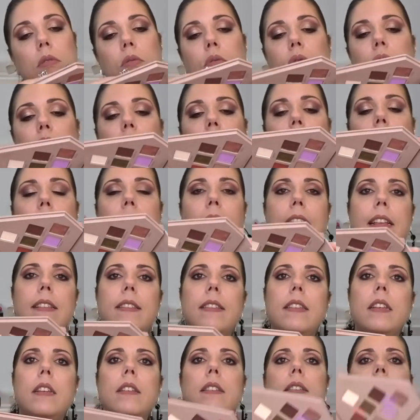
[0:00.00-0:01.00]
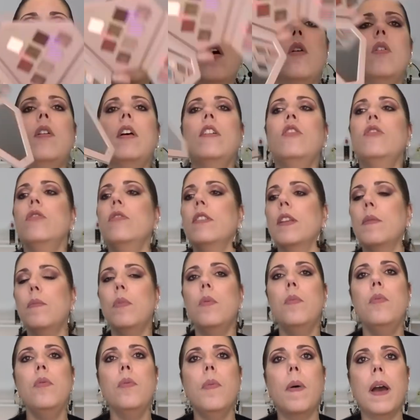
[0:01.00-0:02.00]
du coup, l'élastique, ça rend la chose un
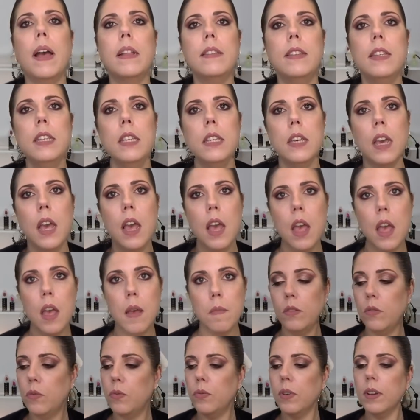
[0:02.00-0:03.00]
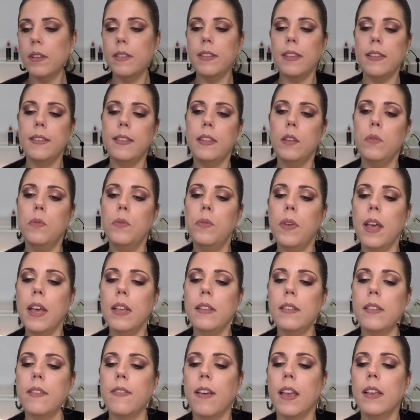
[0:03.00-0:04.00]
peu plus pratique. Une fois que ça s'est
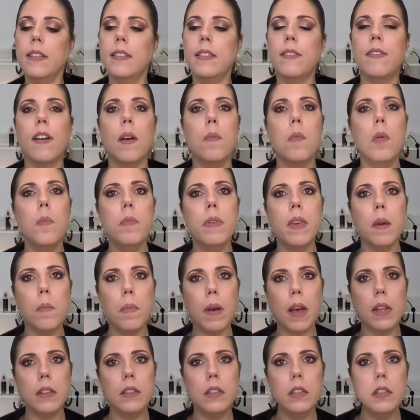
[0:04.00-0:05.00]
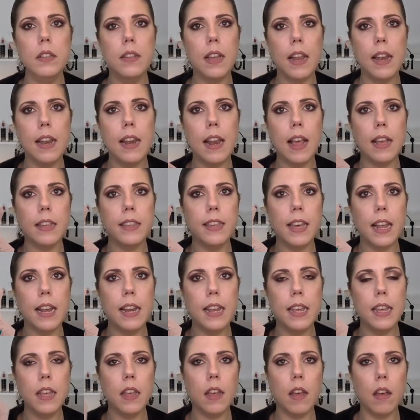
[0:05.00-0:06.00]
ouvert, c'est vrai que c'est vraiment bien pratique d'aller la
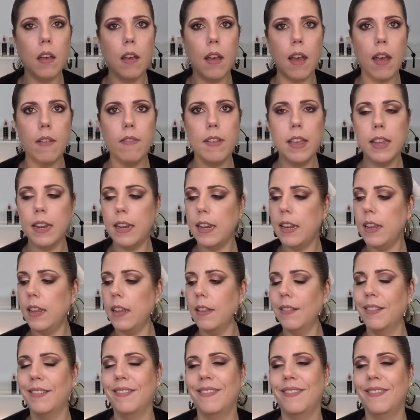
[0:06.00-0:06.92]
caler euh, avec les